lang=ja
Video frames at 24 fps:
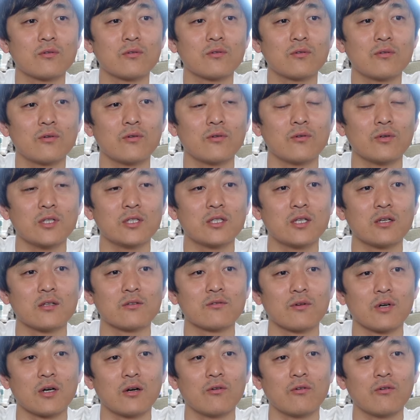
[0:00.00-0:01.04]
の意
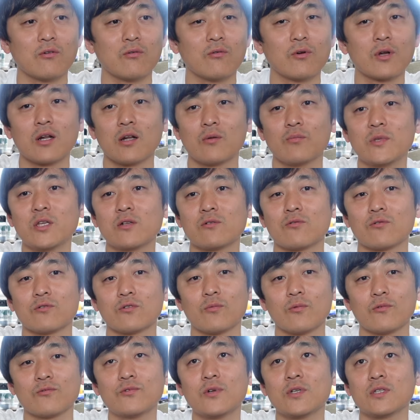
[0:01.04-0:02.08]
見とかを俺ら見るこ
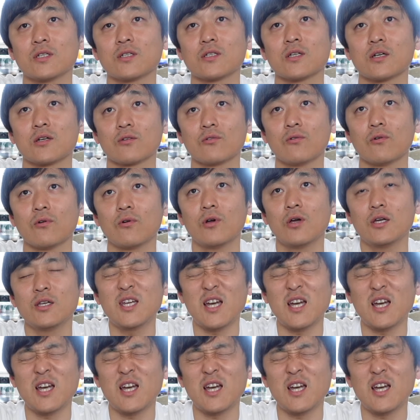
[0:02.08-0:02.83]
とも増えてきたけど